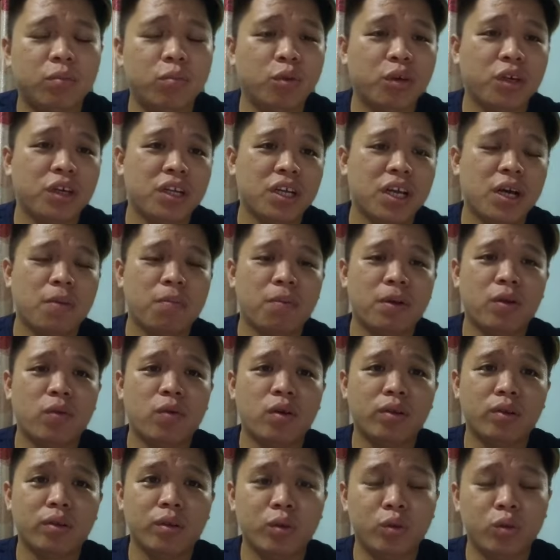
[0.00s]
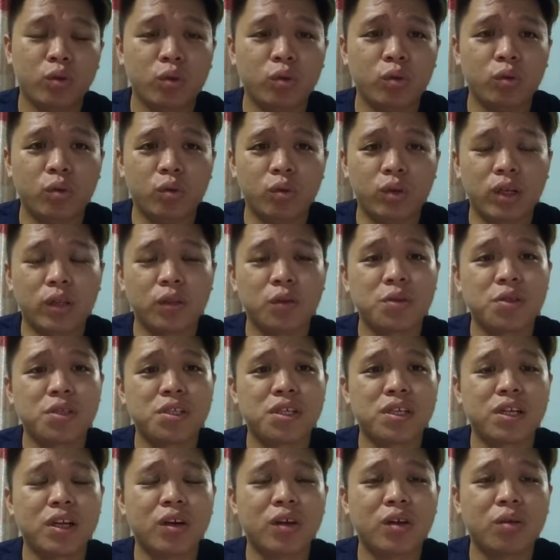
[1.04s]
Mungkinkah pada waktu itu Datuk
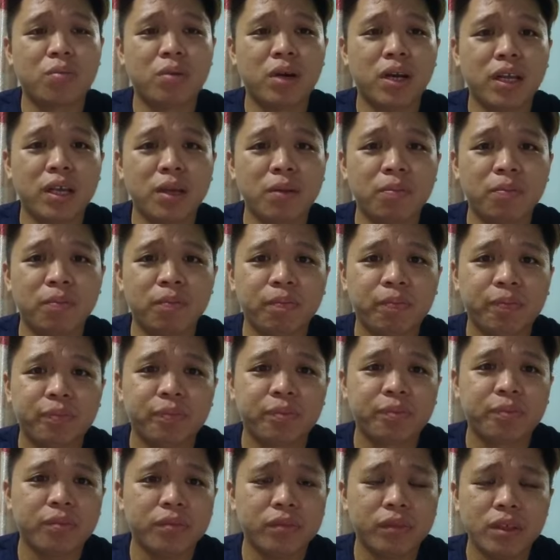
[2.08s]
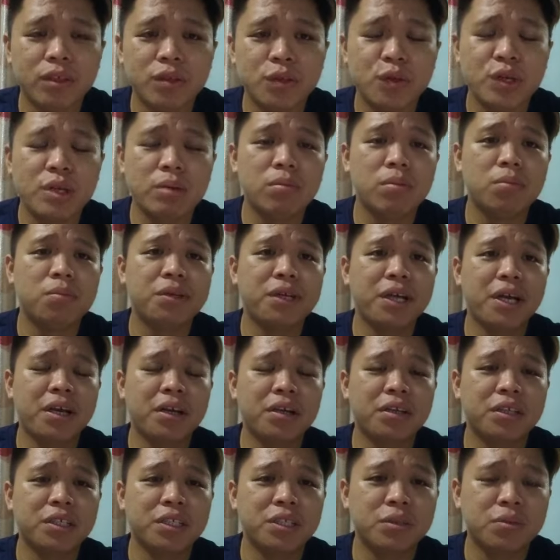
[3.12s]
Seri Anwar Ibrahim sudah
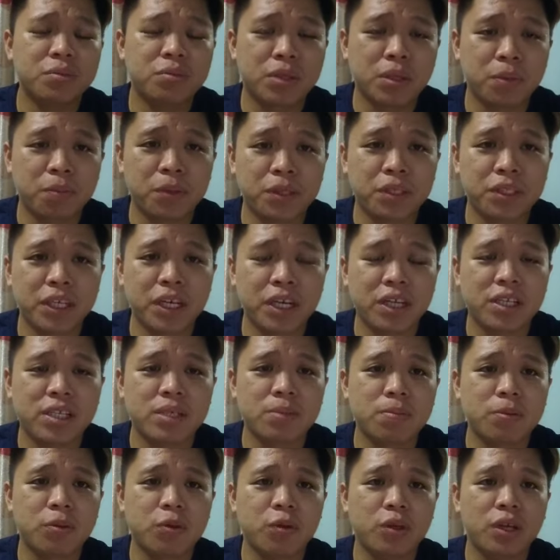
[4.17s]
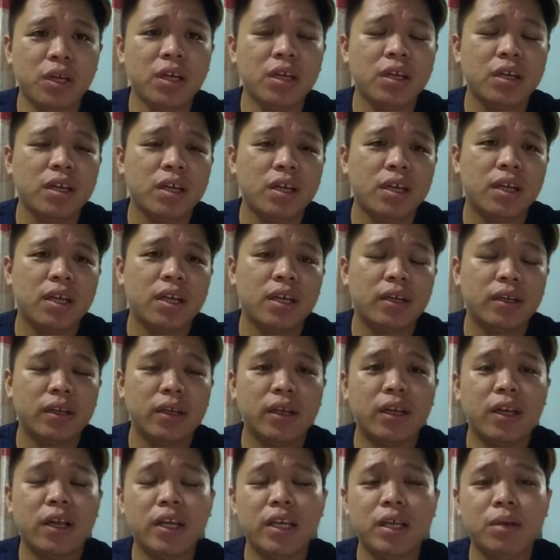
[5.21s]
memberikan ke kepercayaan sepenuhnya
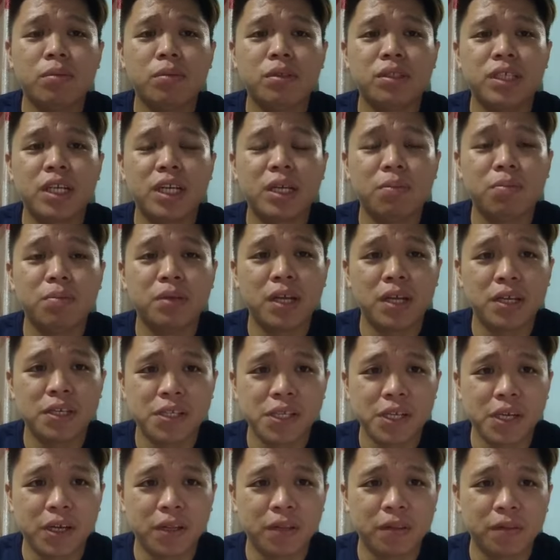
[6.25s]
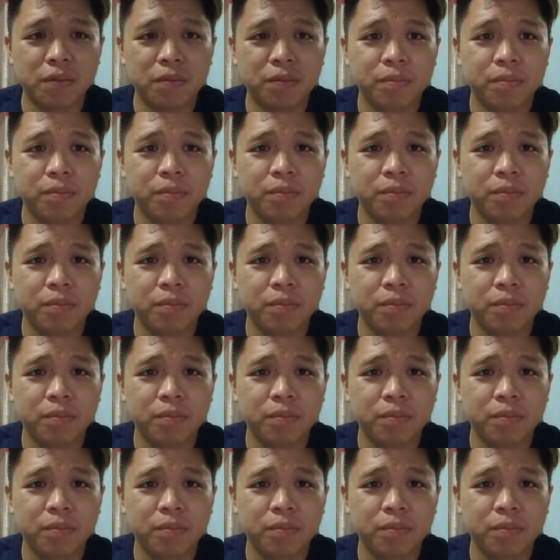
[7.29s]
dan hanya menjadi penasihat?